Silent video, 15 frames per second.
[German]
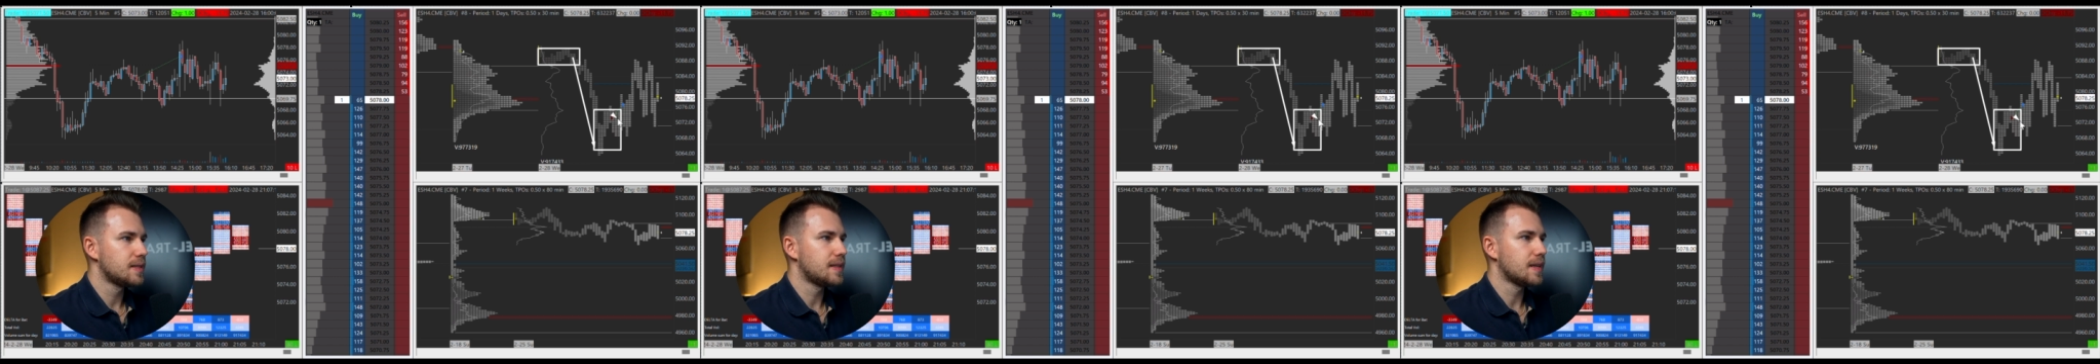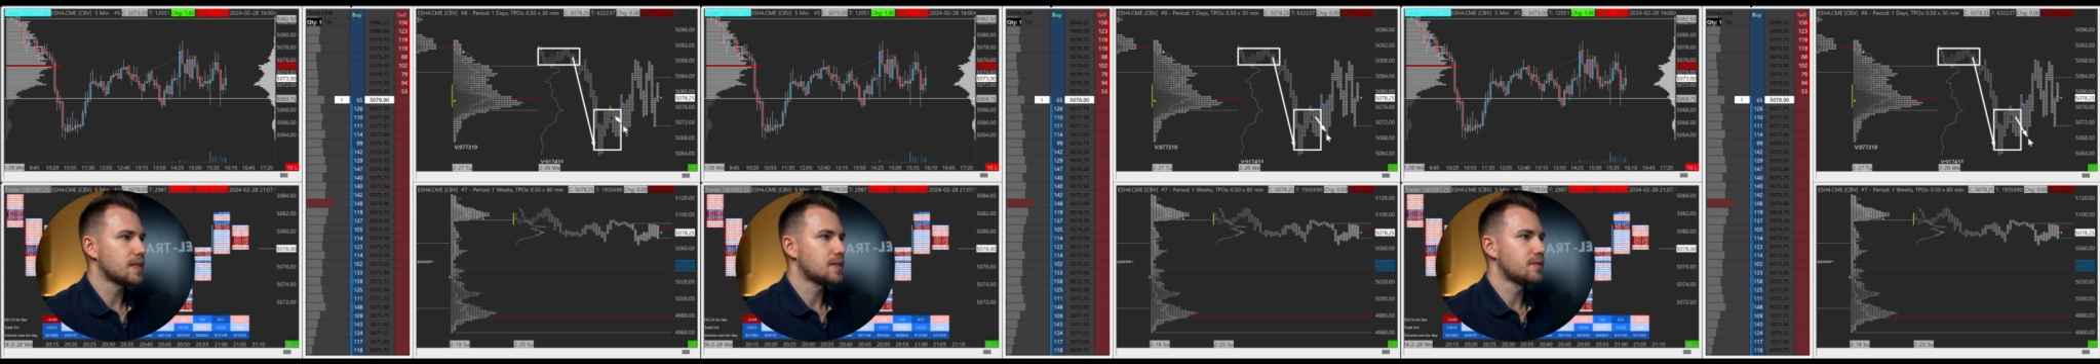
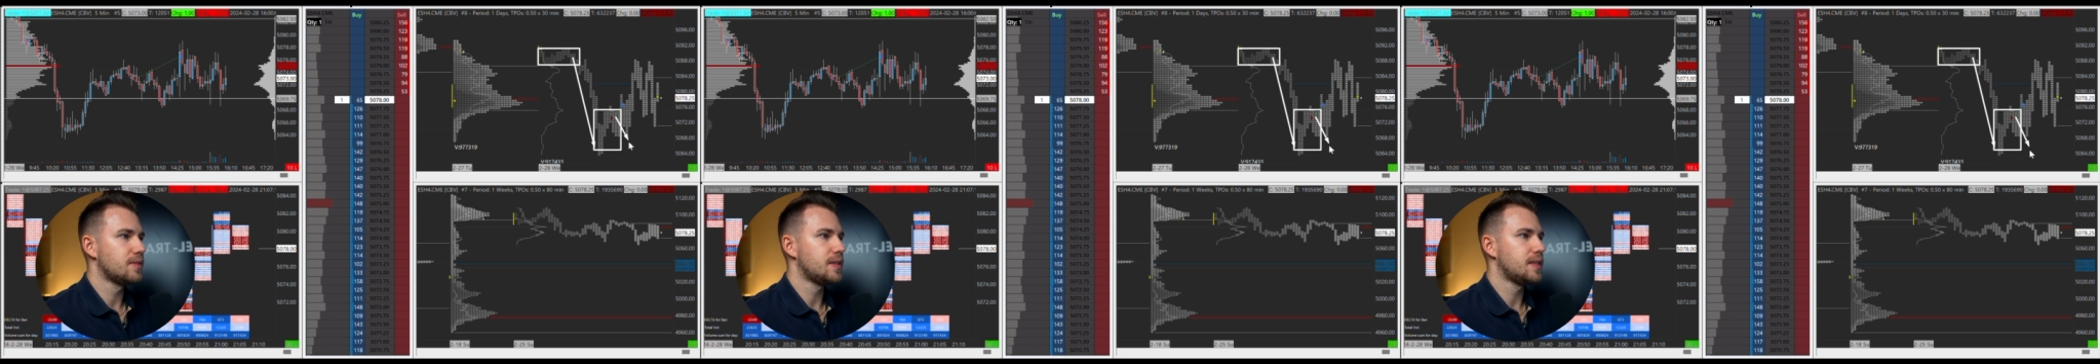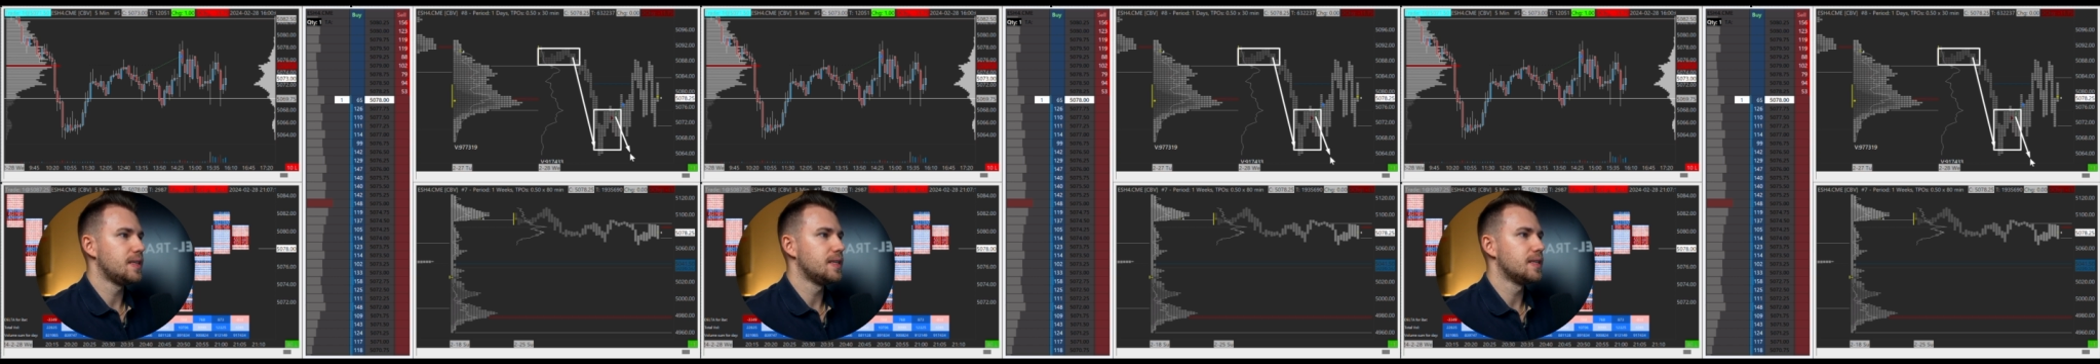dass wir
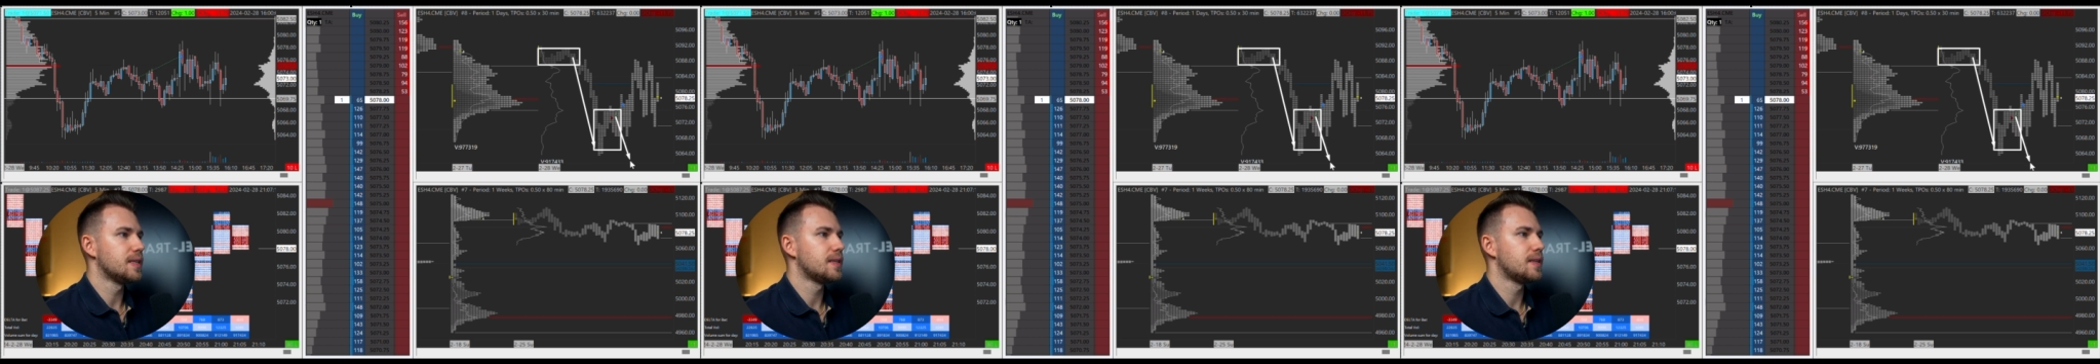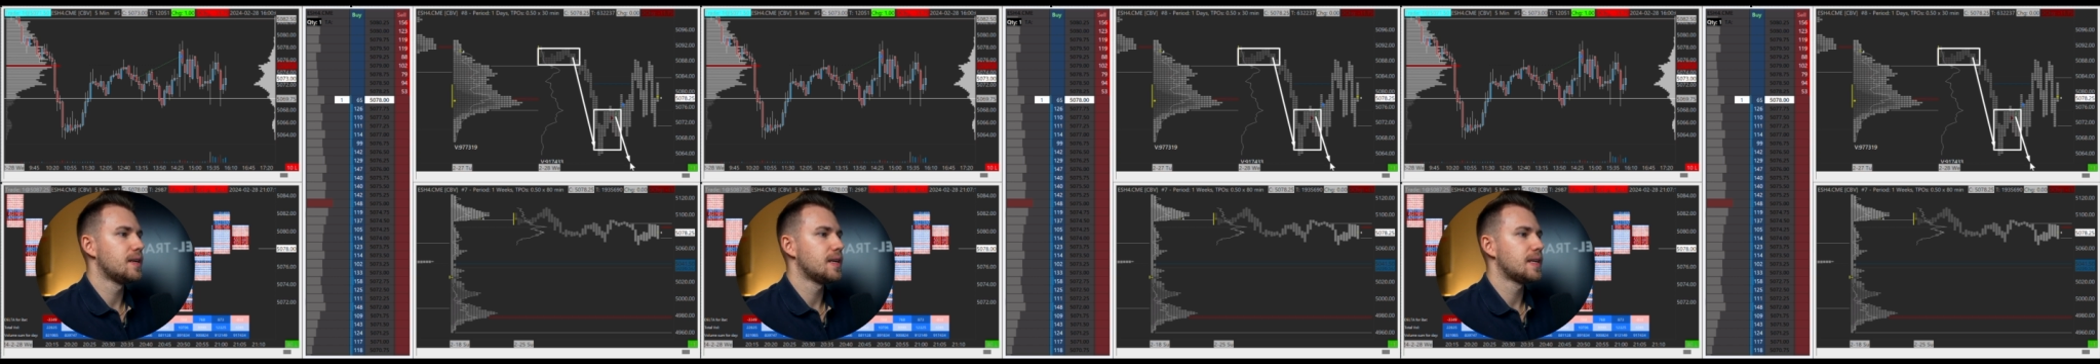hier
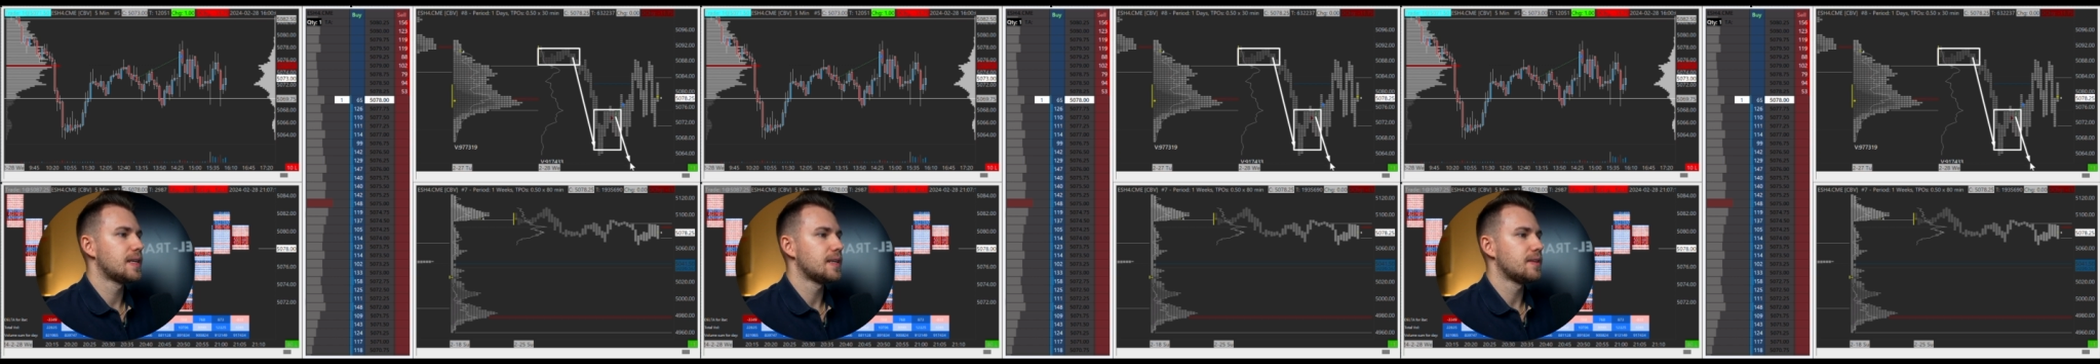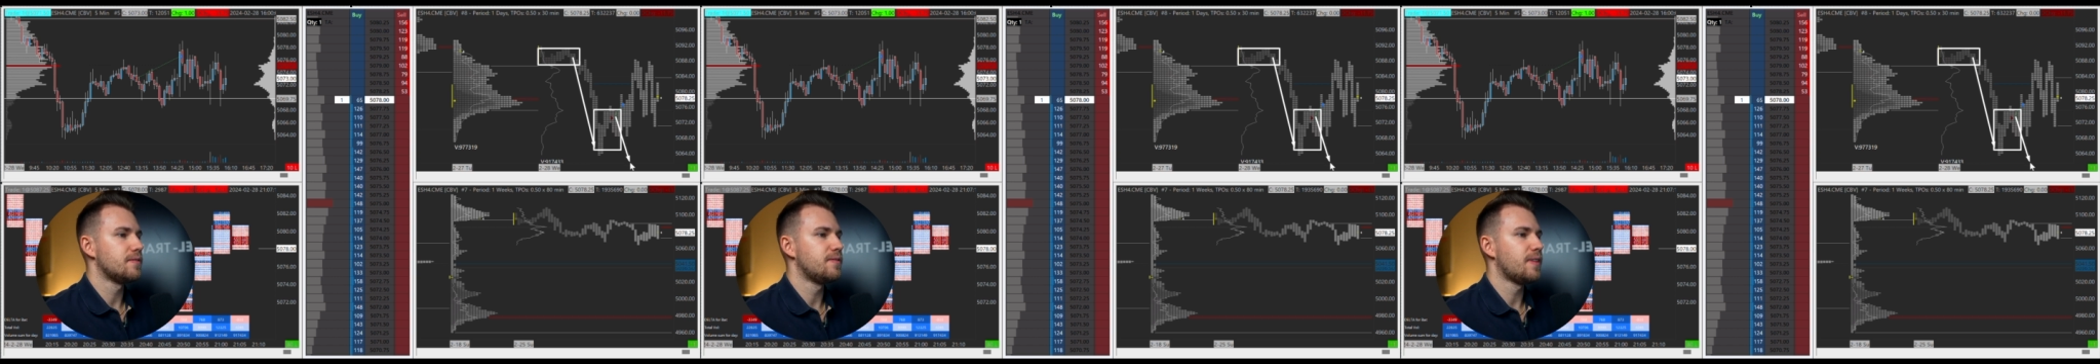dann
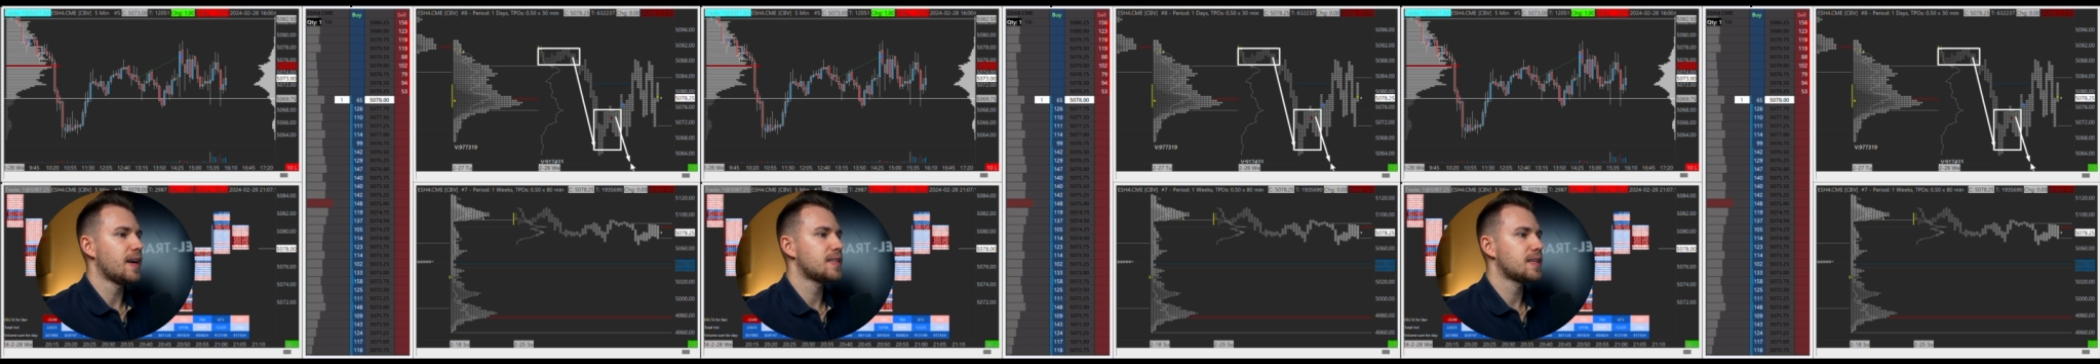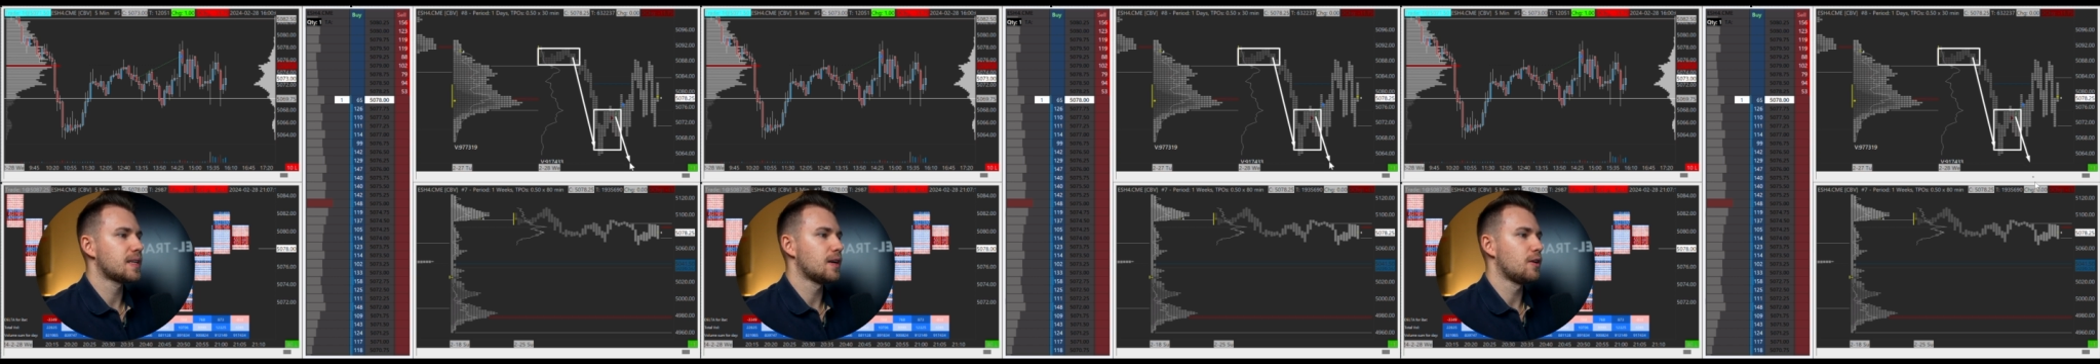
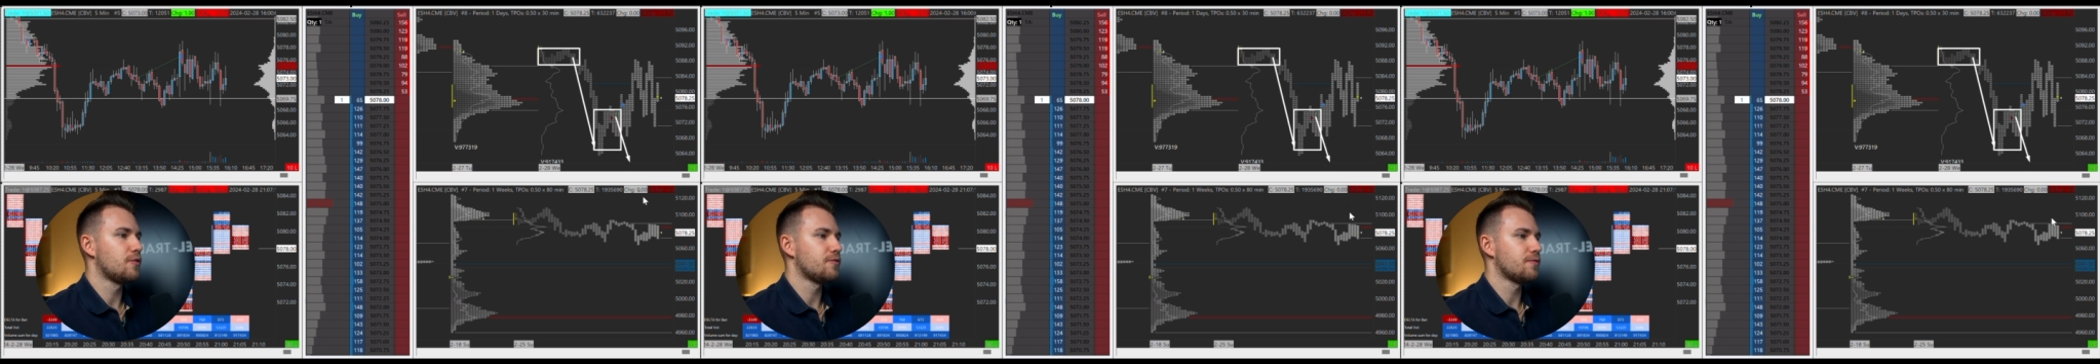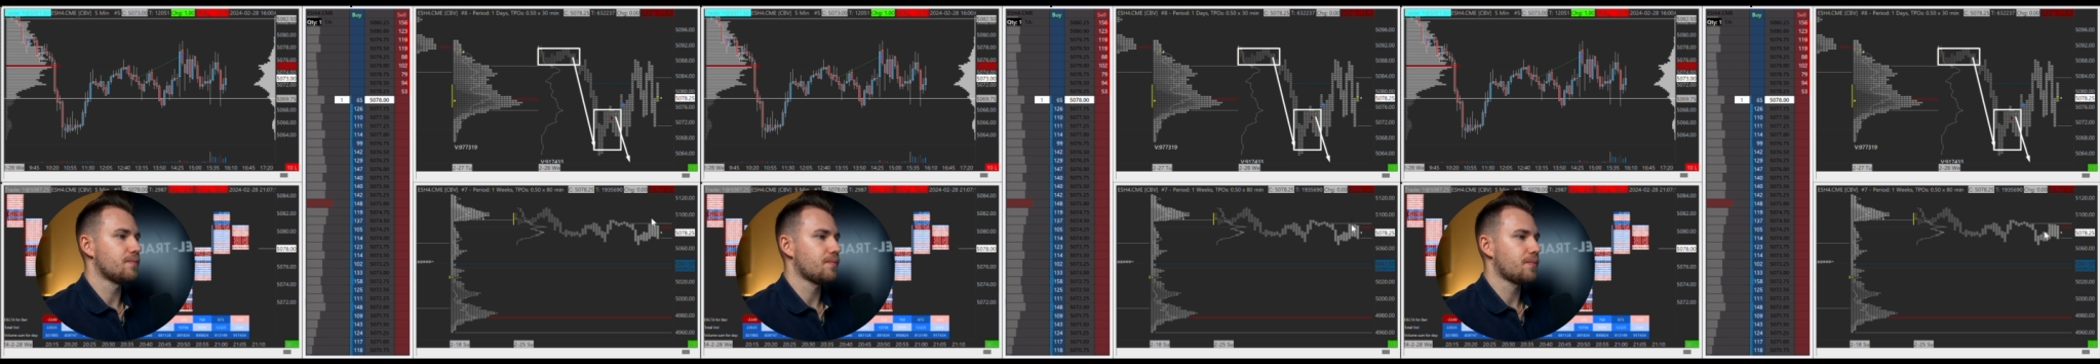
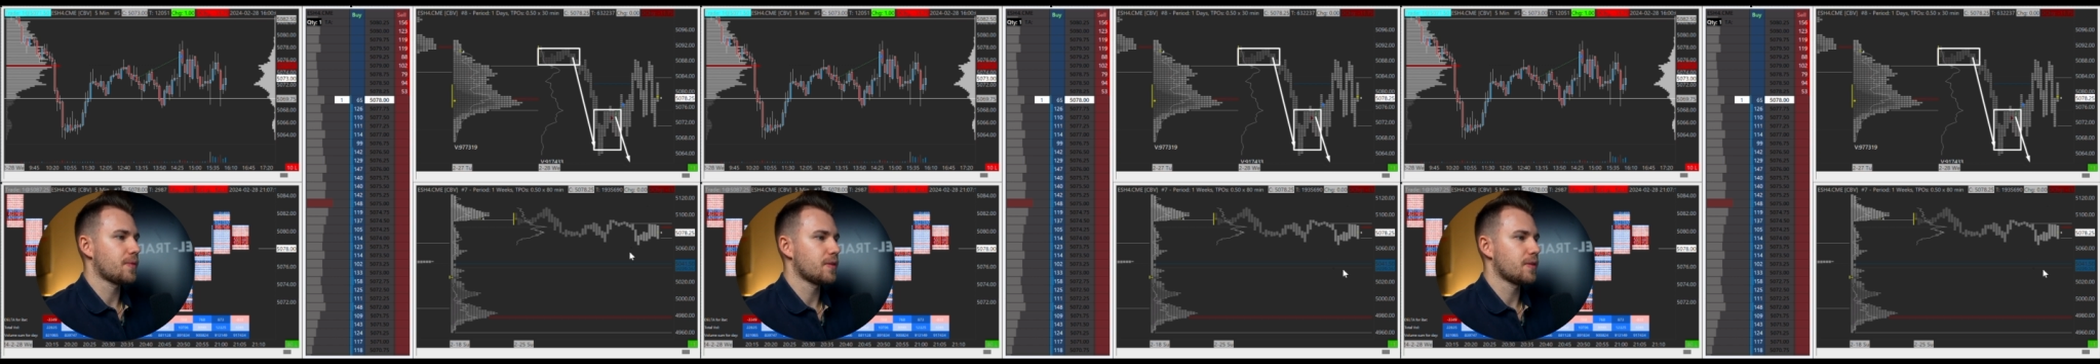weiterlaufen.